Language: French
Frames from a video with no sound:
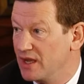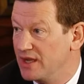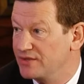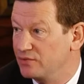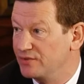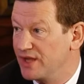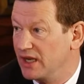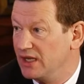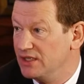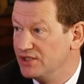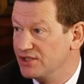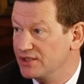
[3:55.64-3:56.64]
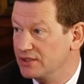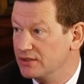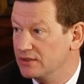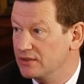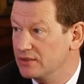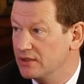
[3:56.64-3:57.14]
est-ce au DRH
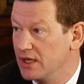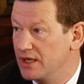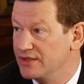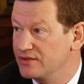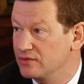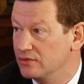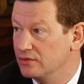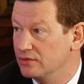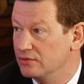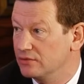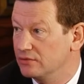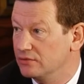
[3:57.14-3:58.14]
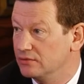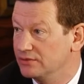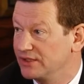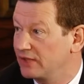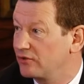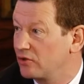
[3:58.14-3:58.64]
Est-ce au
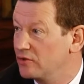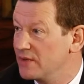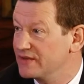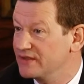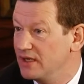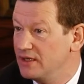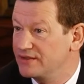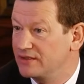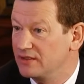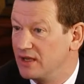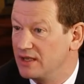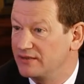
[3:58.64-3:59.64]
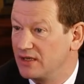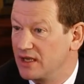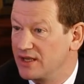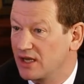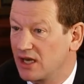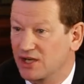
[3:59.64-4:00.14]
directeur commercial Est-ce à la
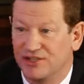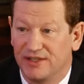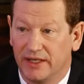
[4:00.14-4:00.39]
hiérarchie